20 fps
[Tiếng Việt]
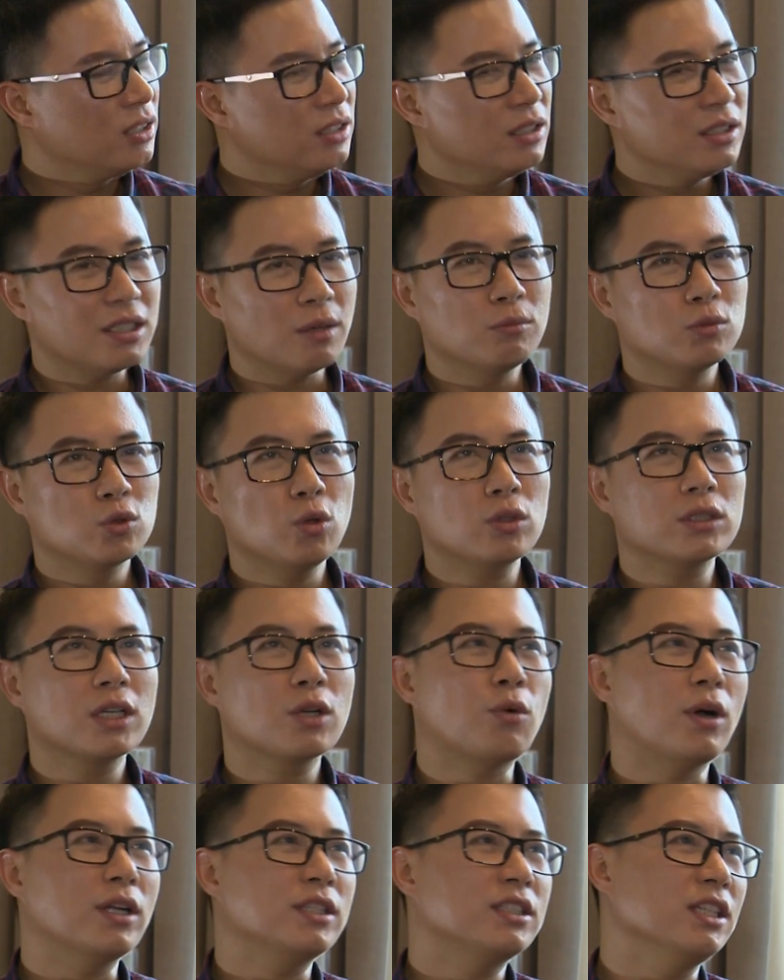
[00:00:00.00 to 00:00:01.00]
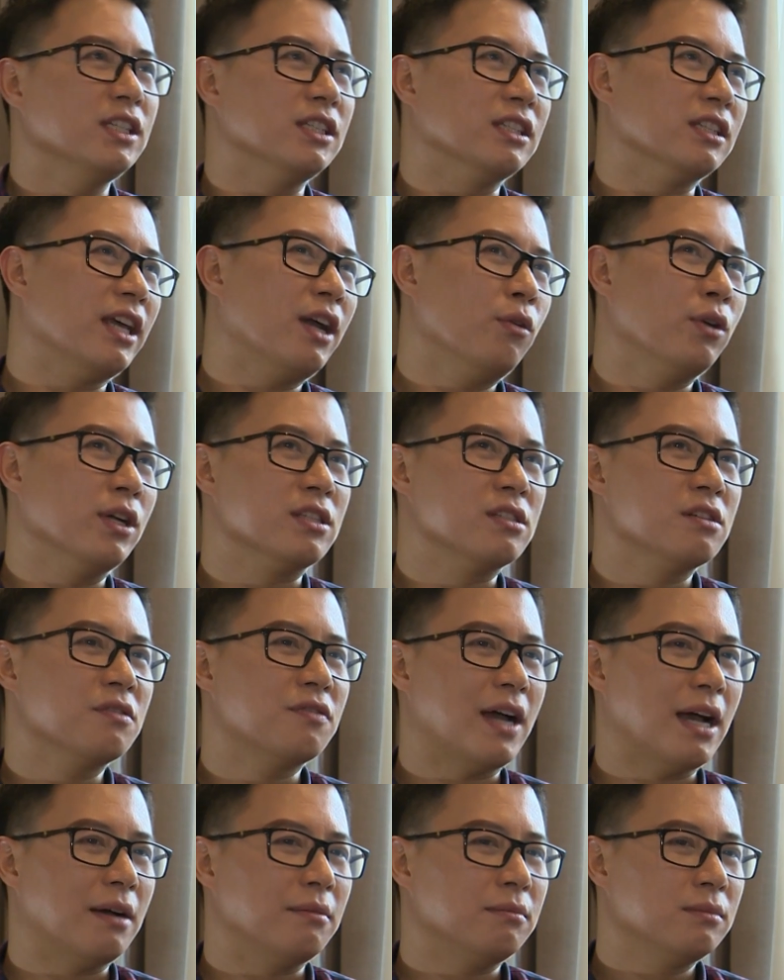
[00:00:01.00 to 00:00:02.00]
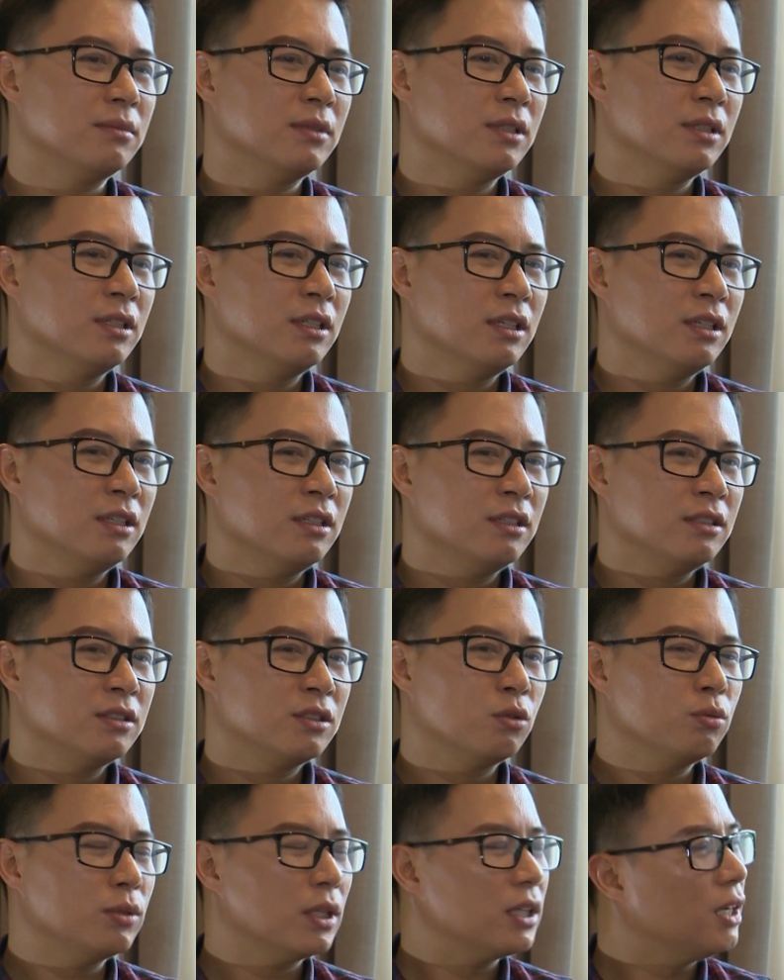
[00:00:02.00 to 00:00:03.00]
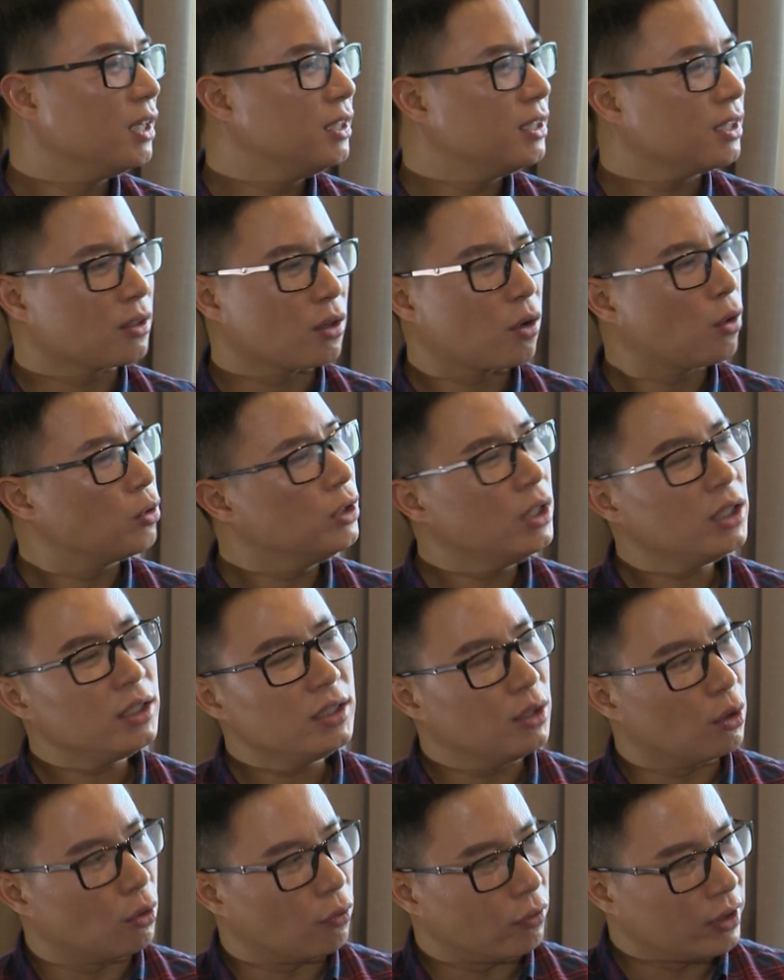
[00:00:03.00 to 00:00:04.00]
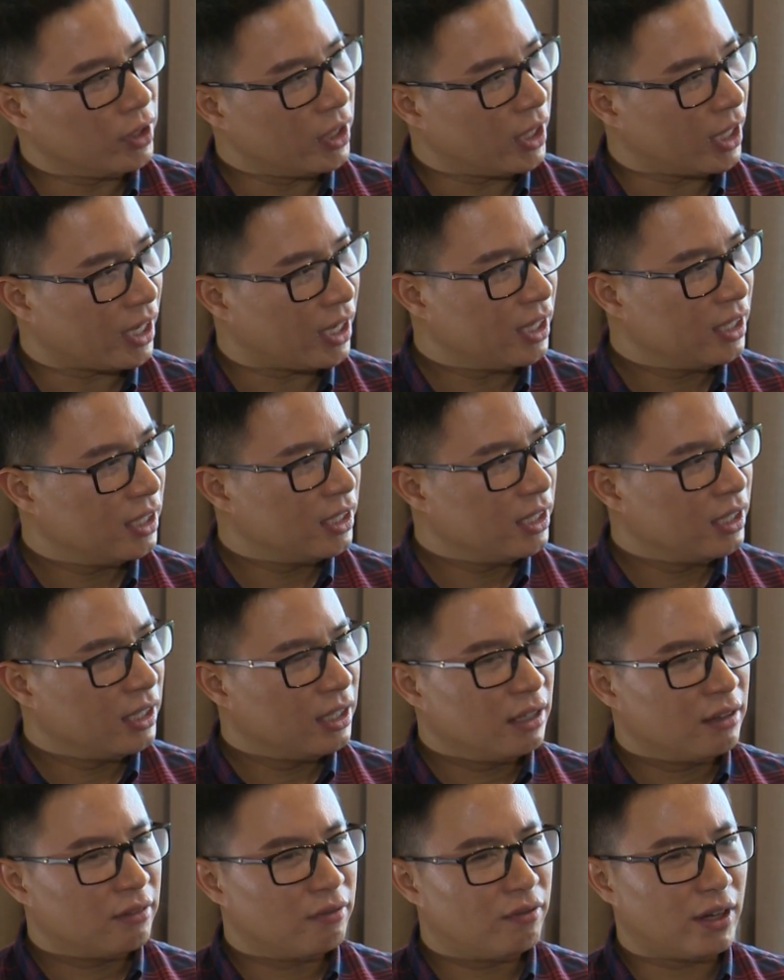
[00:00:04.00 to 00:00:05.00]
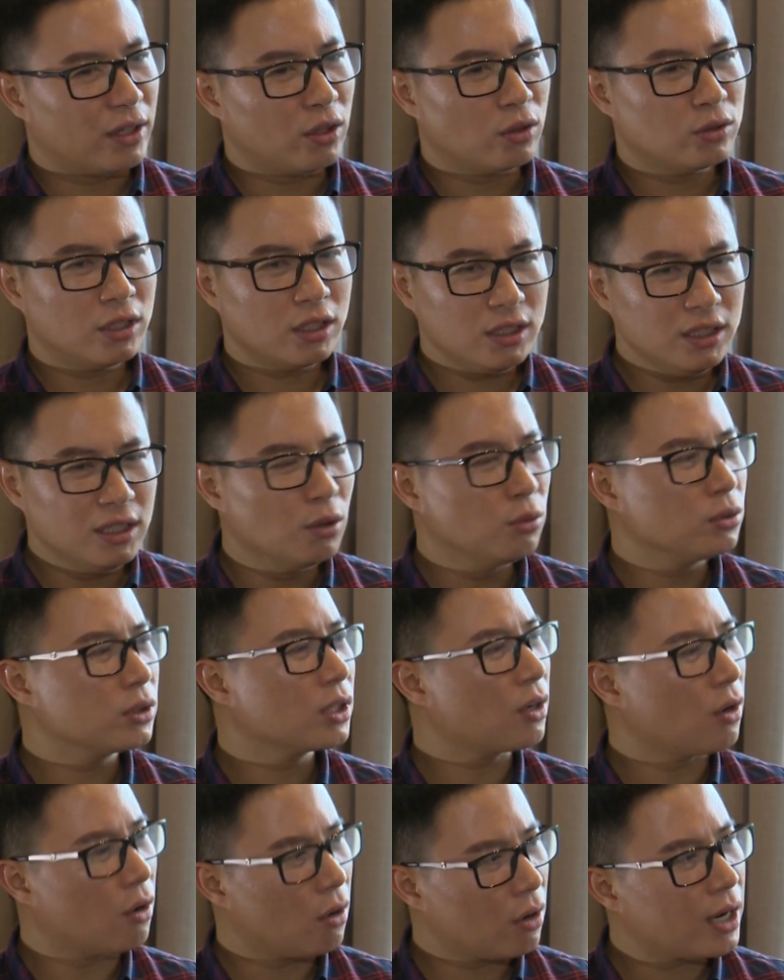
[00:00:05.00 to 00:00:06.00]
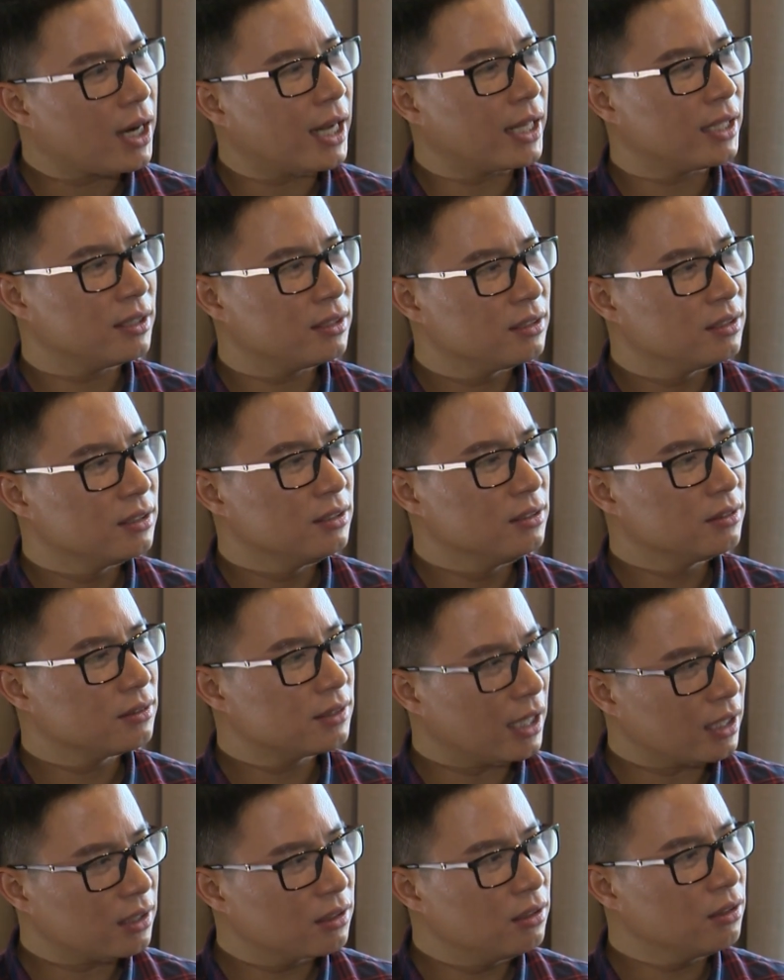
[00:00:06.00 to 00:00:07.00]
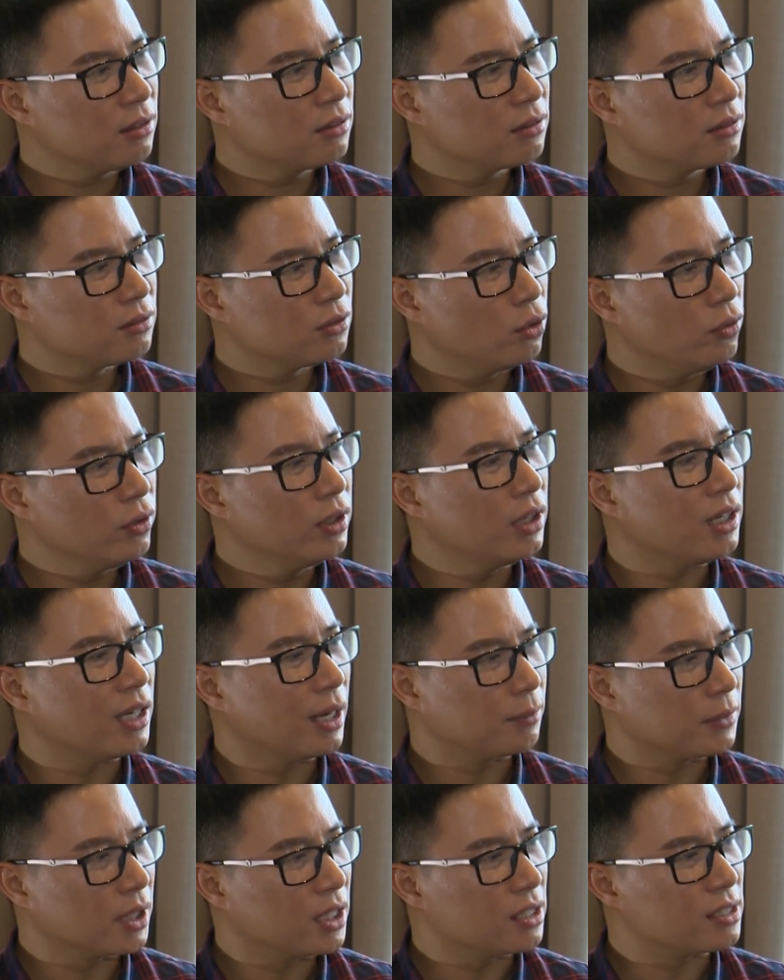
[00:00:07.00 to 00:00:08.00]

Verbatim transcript: Trong suốt cái quá trình theo nghề sư phạm, chúng ta thấy rằng nó có rất nhiều vấn đề và nó rất nhiều những khó khăn, những thách thức đối với người làm thầy